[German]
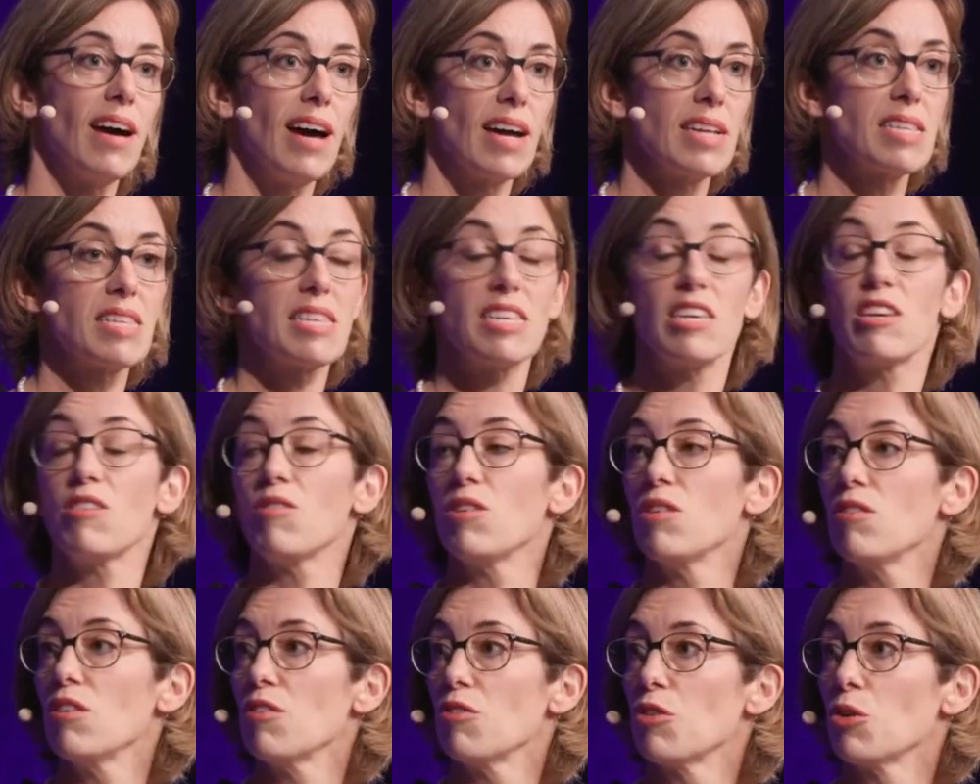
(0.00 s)
hat
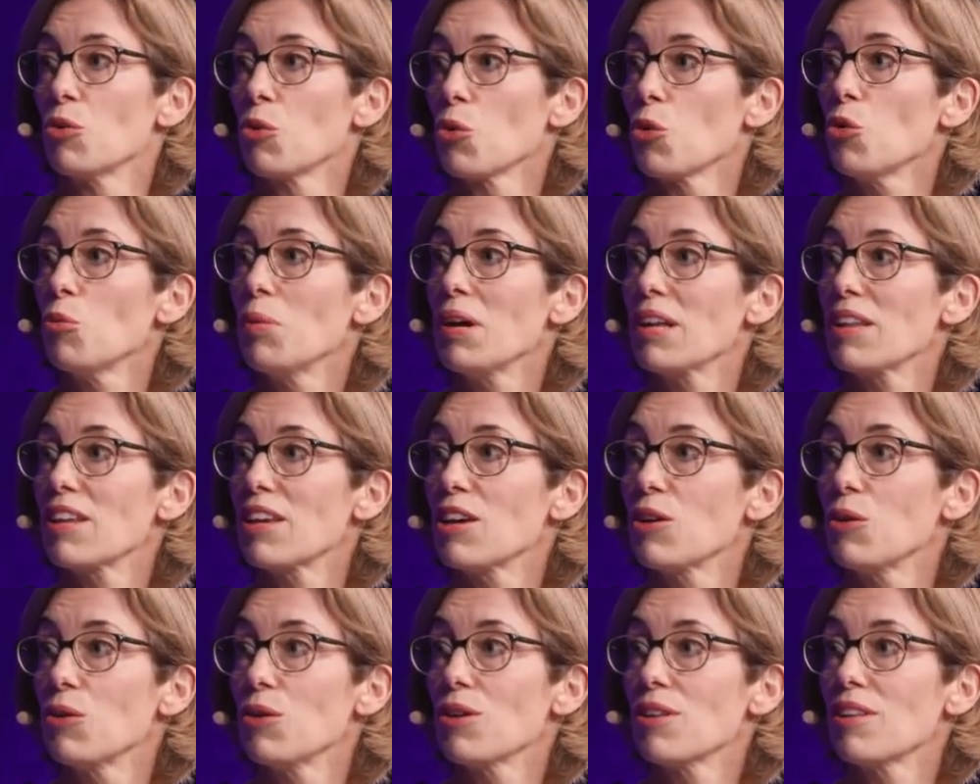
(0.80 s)
sich, wie wir von Robert
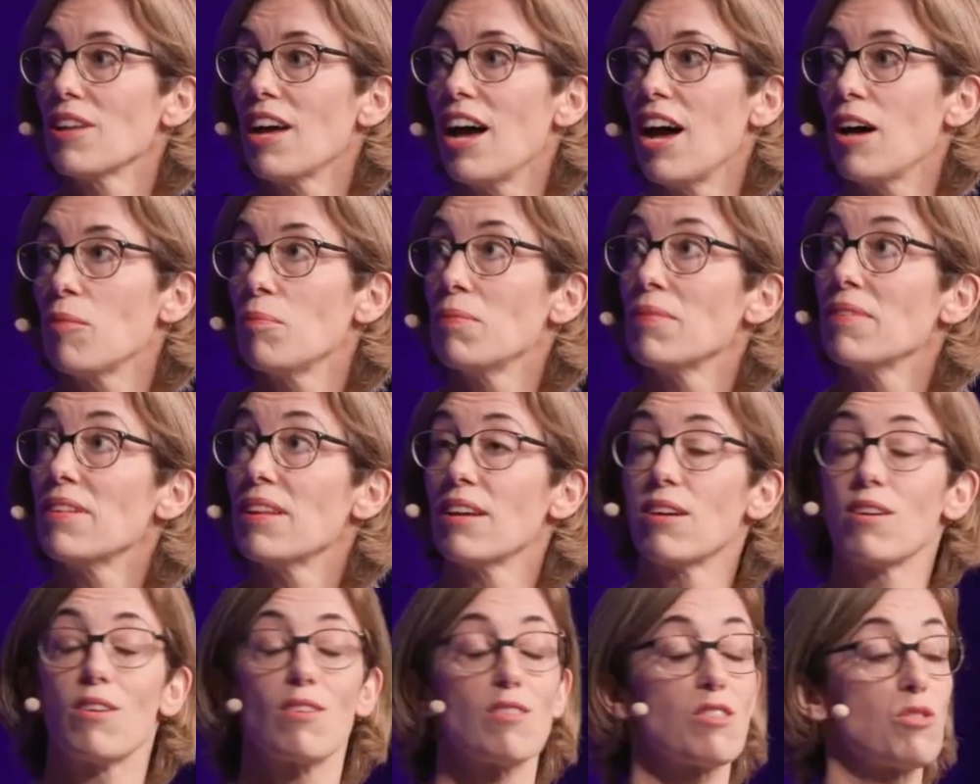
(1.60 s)
gehört haben,
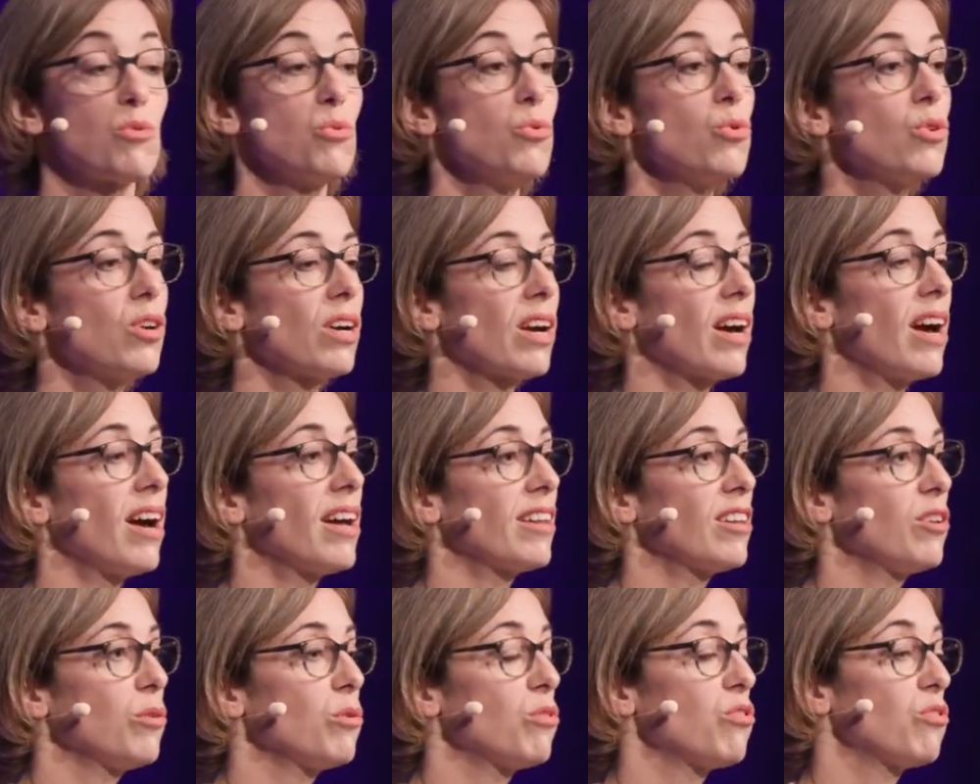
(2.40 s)
der
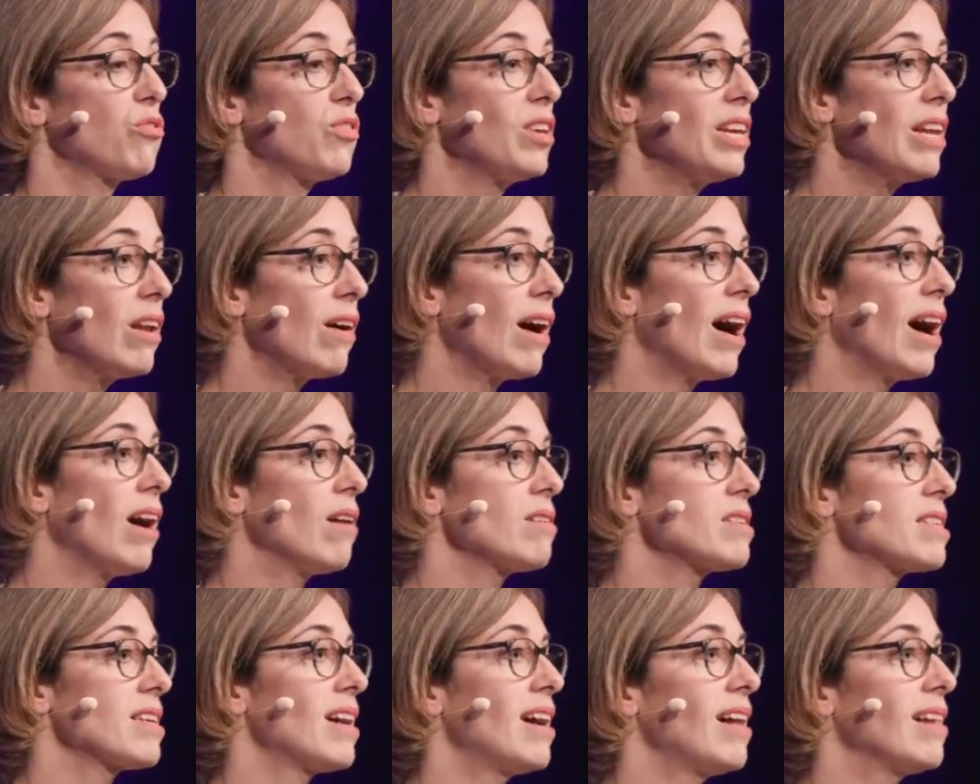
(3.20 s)
Suchradius vieler
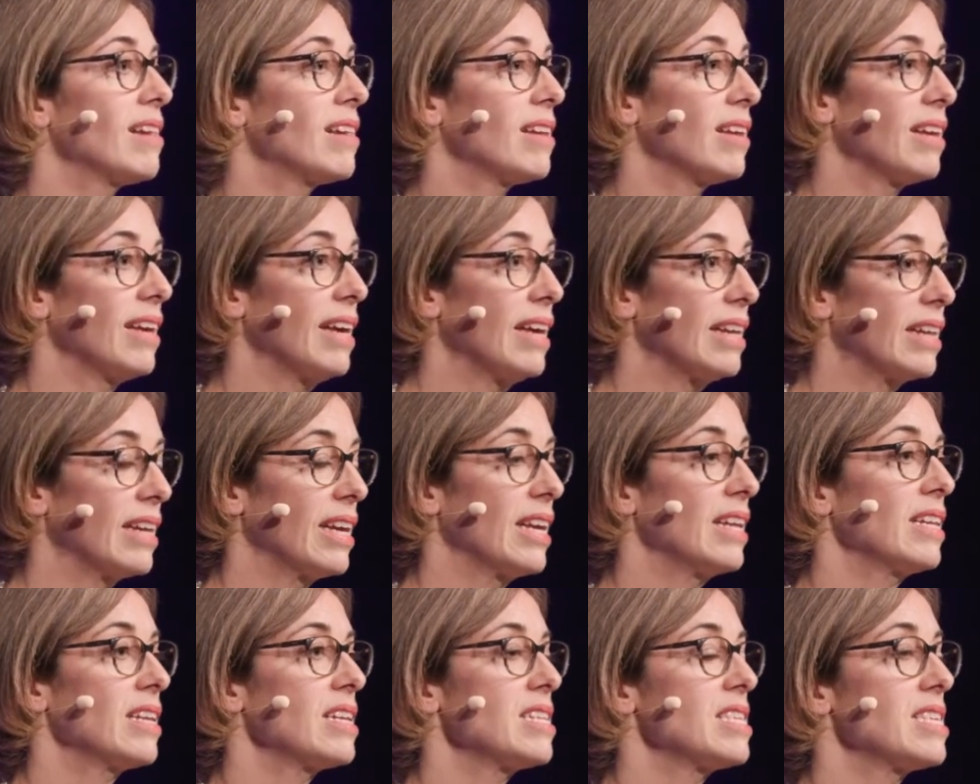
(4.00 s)
Haushalte
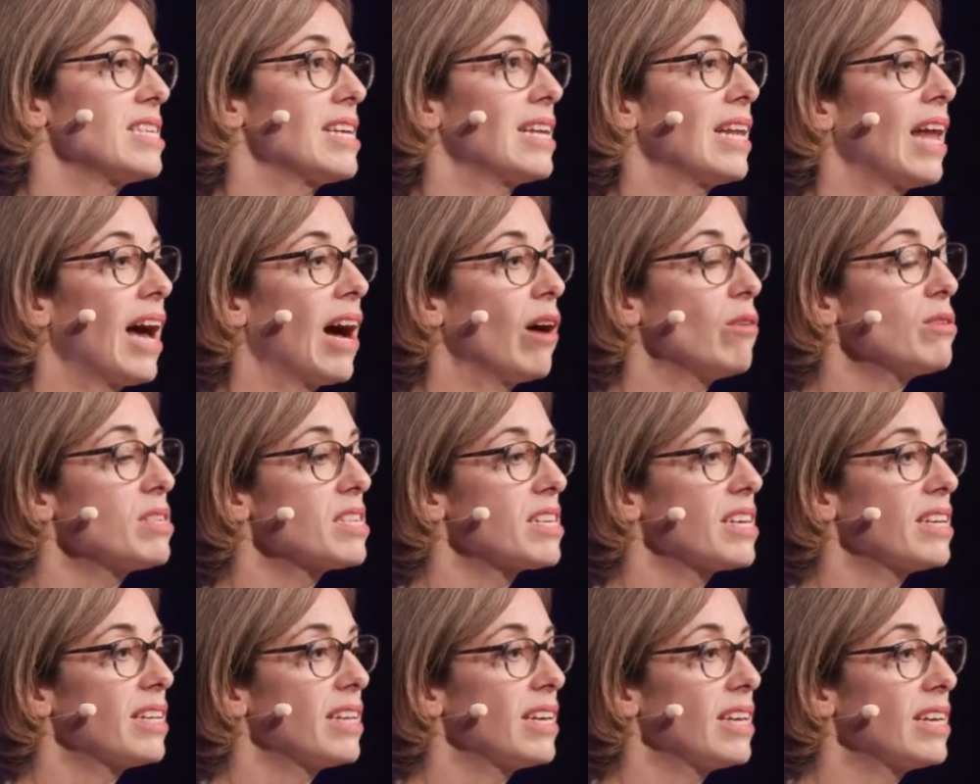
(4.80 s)
tendenziell
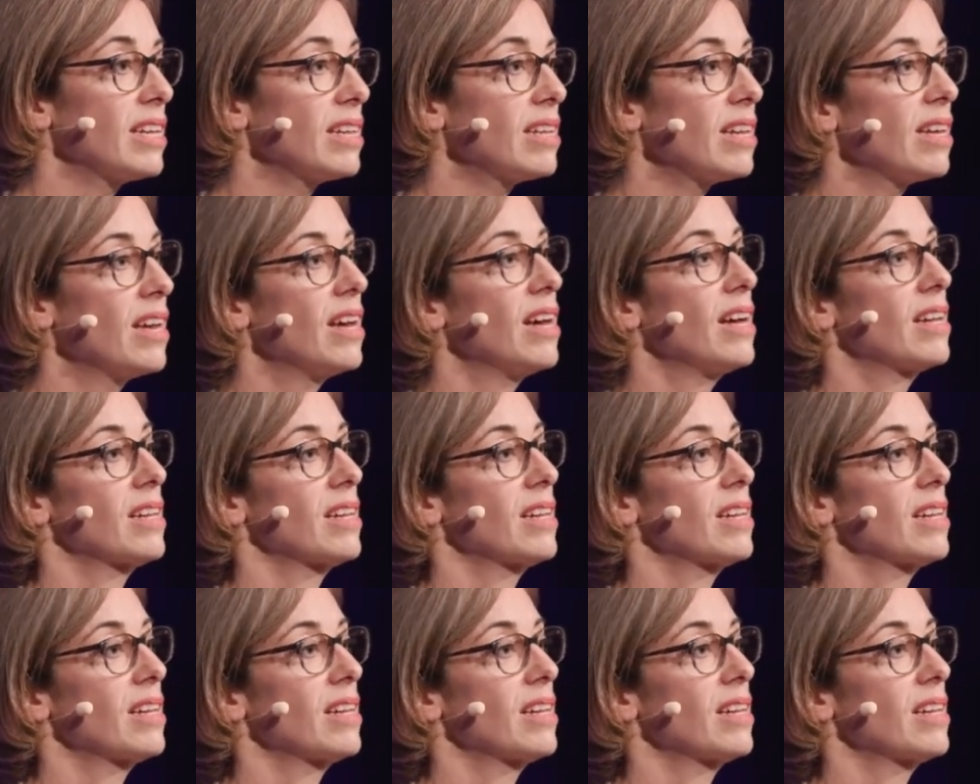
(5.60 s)
ausgedehnt.